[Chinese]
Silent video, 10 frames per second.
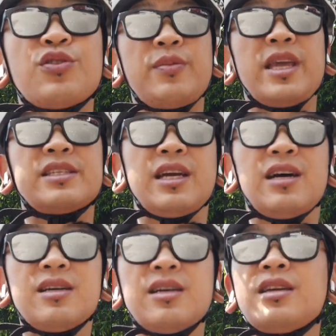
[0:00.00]
勉
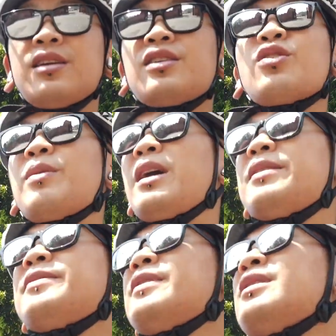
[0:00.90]
强，对吧？
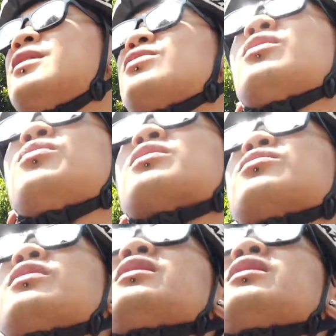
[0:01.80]
所以我是觉